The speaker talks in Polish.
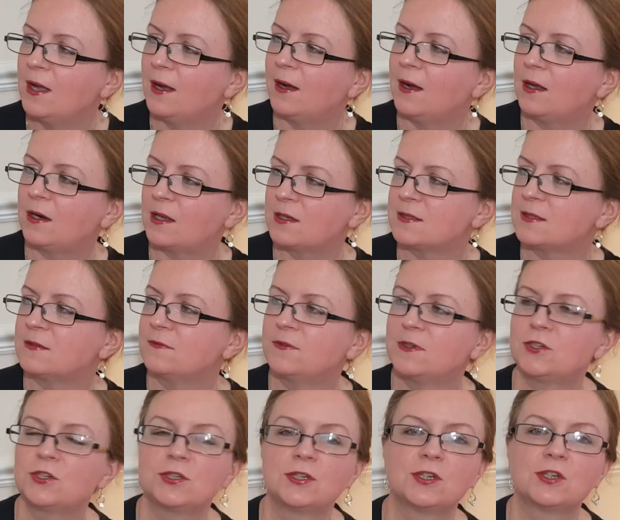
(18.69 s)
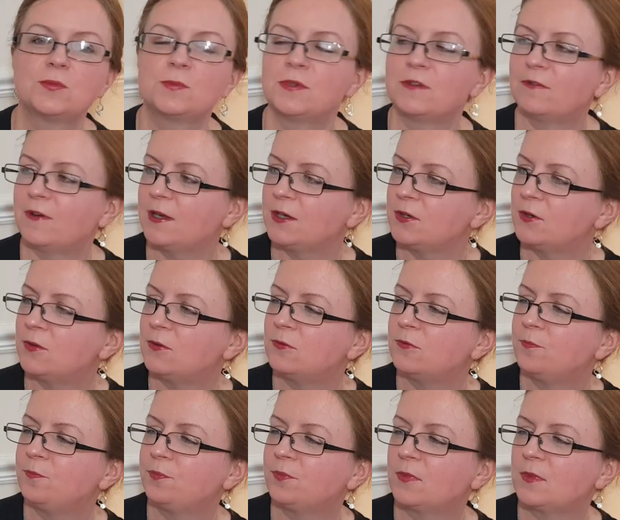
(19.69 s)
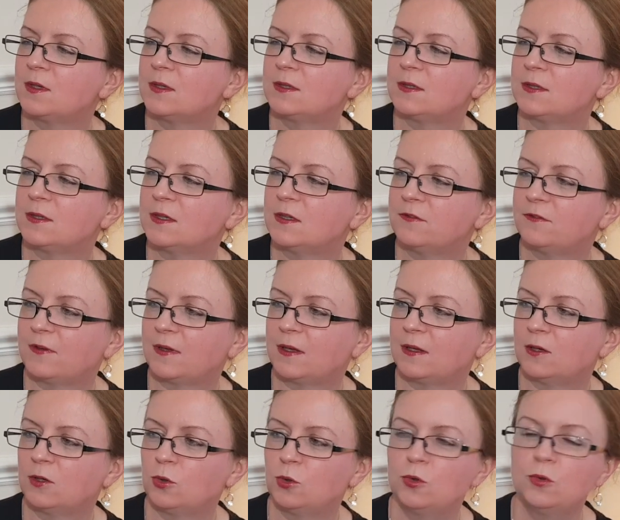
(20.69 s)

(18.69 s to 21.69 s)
a lasy wiecznie śpiewają, Trygwe